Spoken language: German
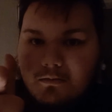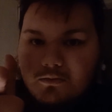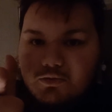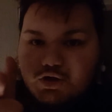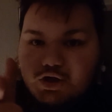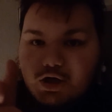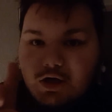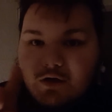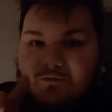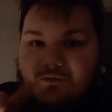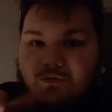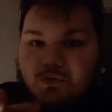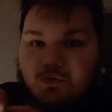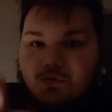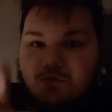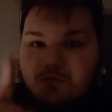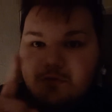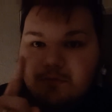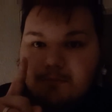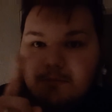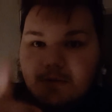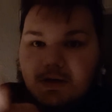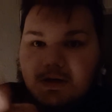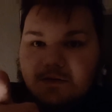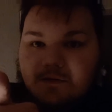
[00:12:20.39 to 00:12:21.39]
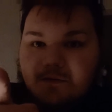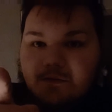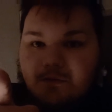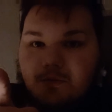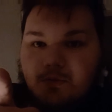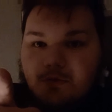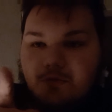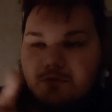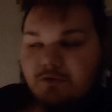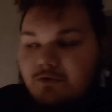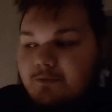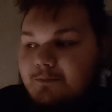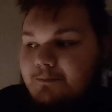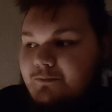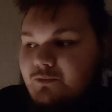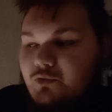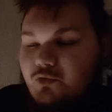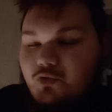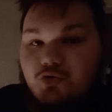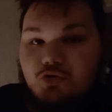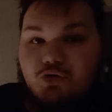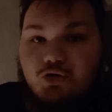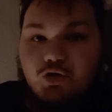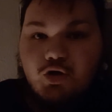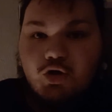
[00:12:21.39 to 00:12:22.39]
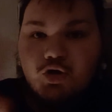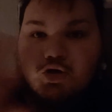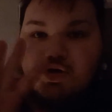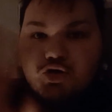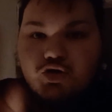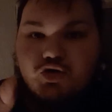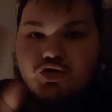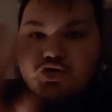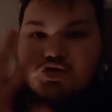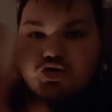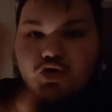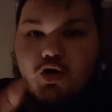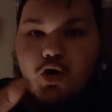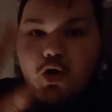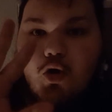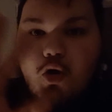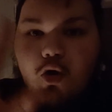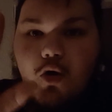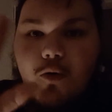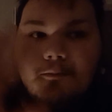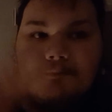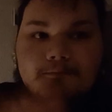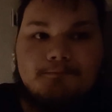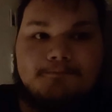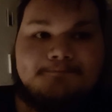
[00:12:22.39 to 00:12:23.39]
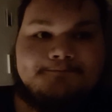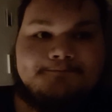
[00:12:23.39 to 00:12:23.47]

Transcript: Schlaft gut, macht's gut und ciao.